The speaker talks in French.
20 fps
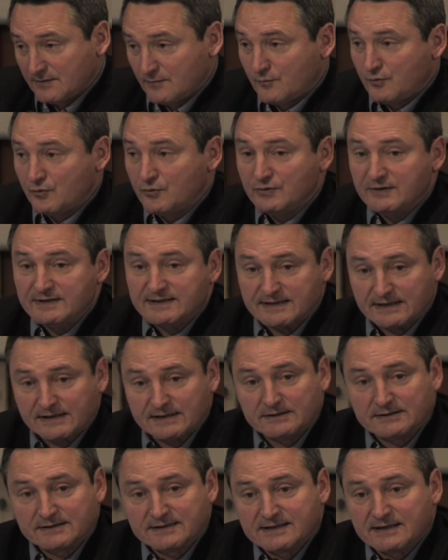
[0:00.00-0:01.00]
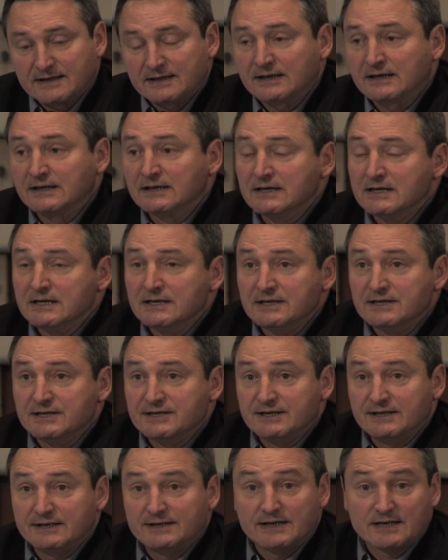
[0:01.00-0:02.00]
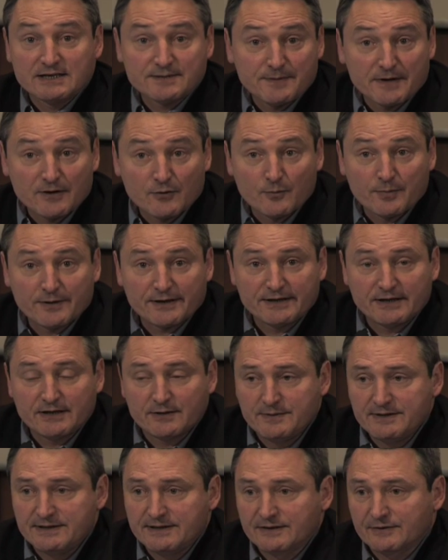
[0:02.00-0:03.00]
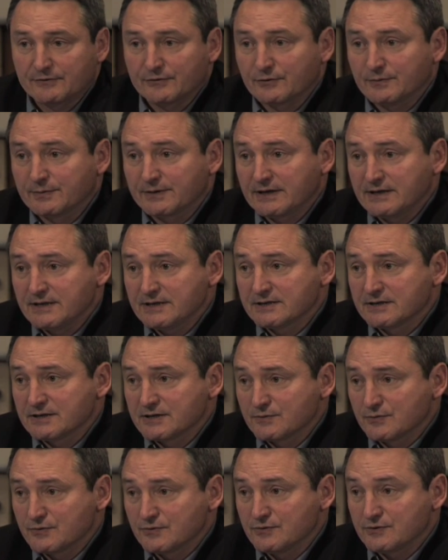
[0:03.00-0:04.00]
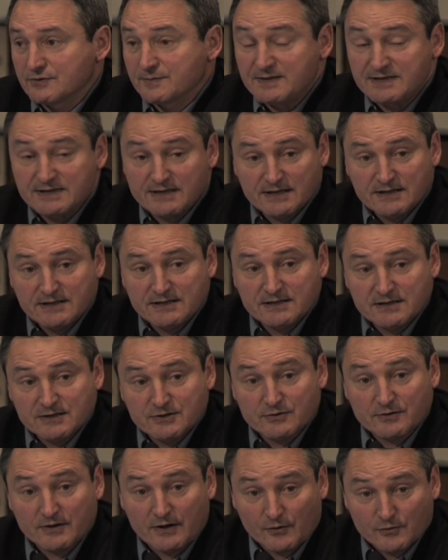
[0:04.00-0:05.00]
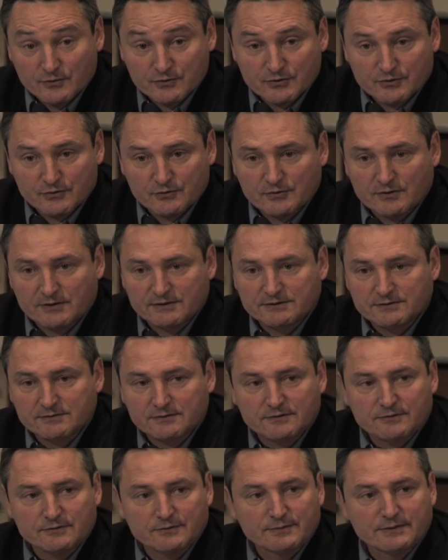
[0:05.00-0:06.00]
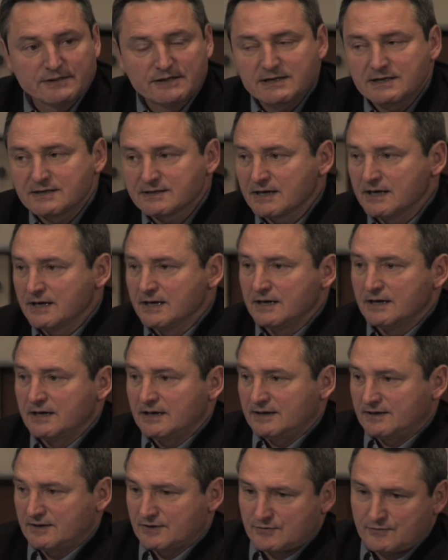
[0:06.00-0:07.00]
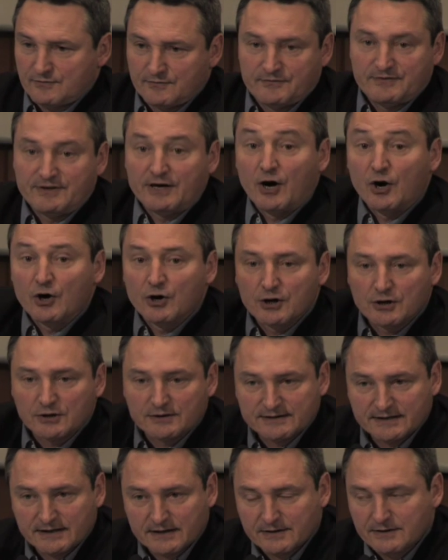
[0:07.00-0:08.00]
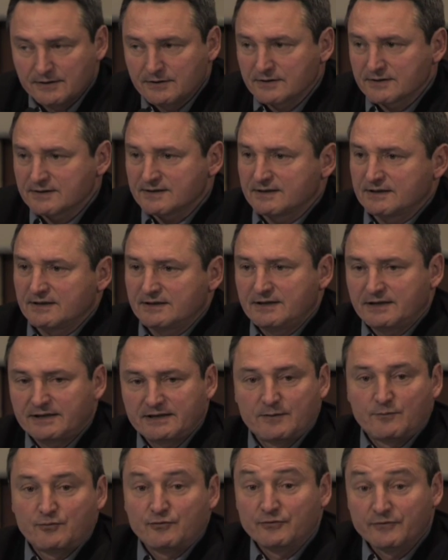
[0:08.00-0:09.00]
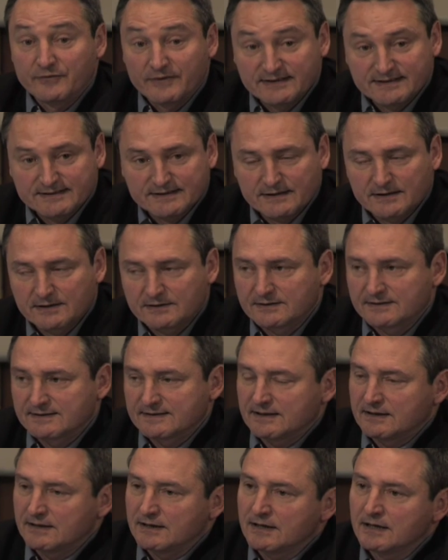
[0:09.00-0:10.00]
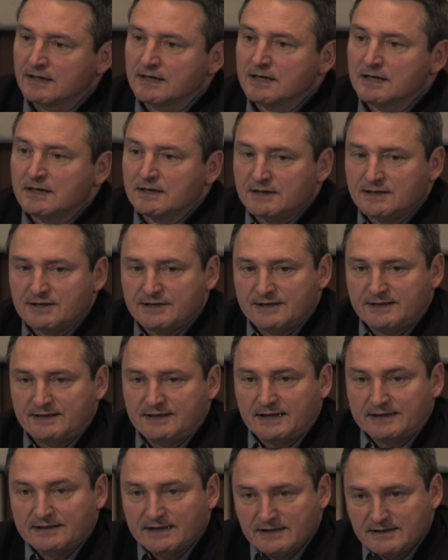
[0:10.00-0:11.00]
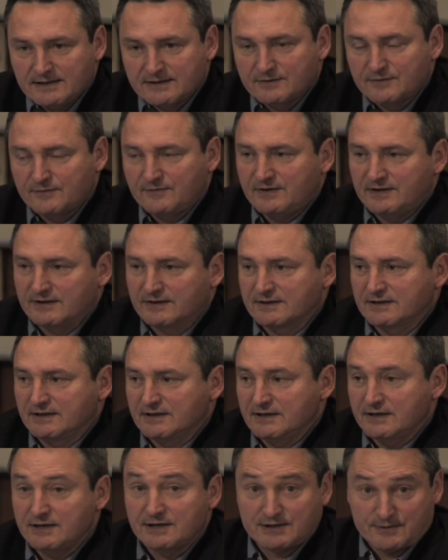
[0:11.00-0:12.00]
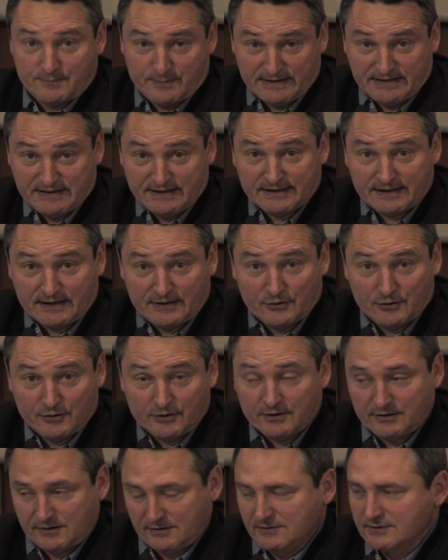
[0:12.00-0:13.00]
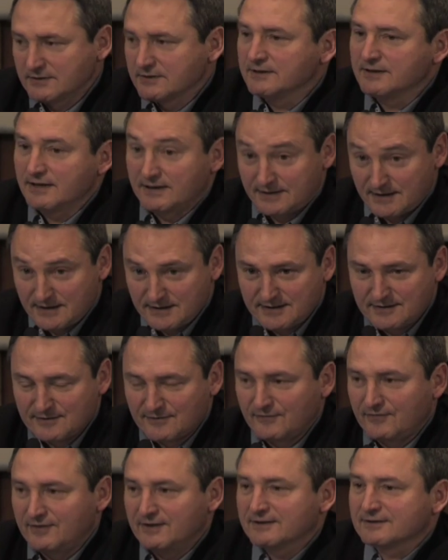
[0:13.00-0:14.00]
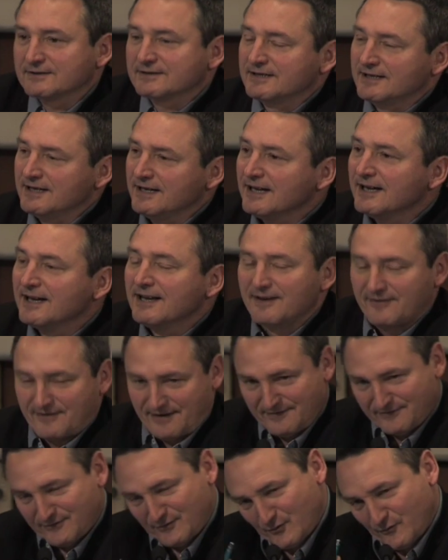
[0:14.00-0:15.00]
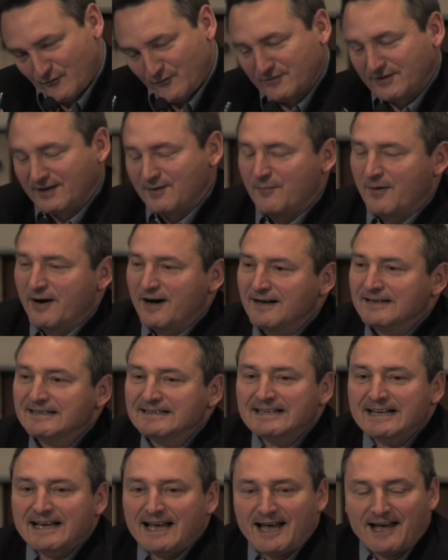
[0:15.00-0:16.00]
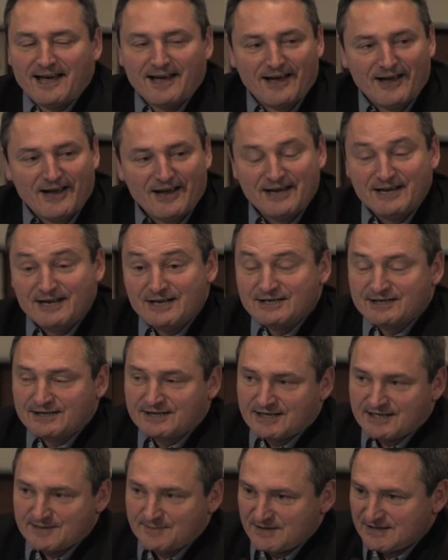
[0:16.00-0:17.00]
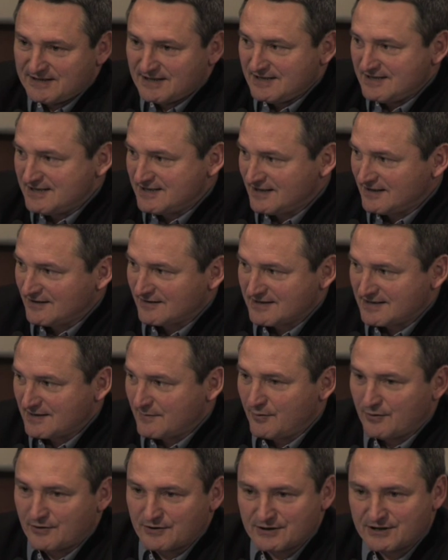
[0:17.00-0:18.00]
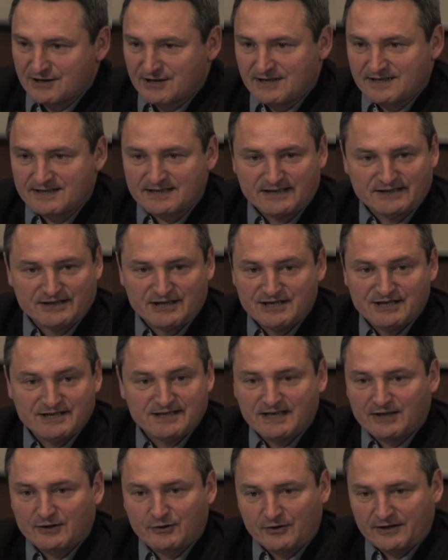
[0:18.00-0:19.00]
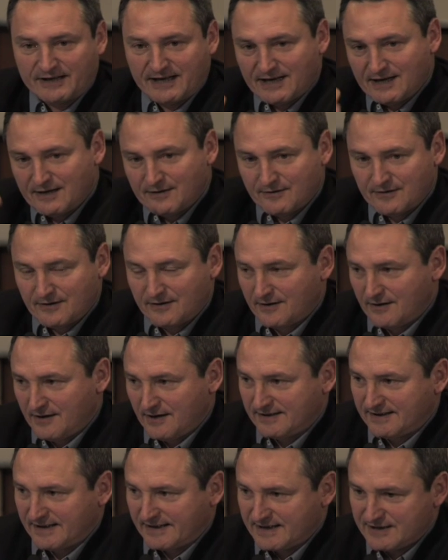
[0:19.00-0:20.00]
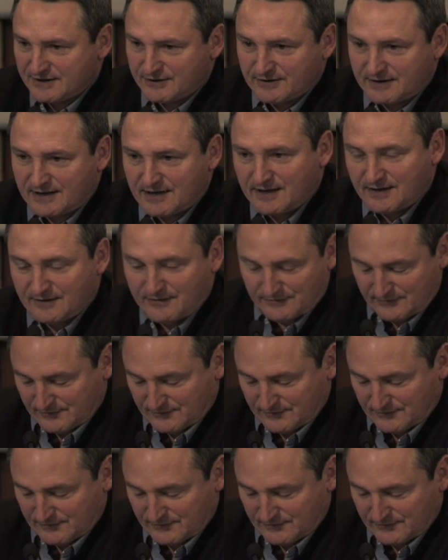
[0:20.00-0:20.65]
plus de 50 ça, j'ai été expert auprès des comités d'entreprise et je me suis spécialisé sur les restructurations d'entreprise. Et dans une vie encore antérieure, c'est-à-dire il y a plus de 25 ans de ça, j'ai été analyste financier. J'ai pas dit trader, hein, j'ai dit analyste financier. Vous ne confondez pas. Euh, et j'étais spécialisé dans les approches et les stratégies sectorielles euh, internationales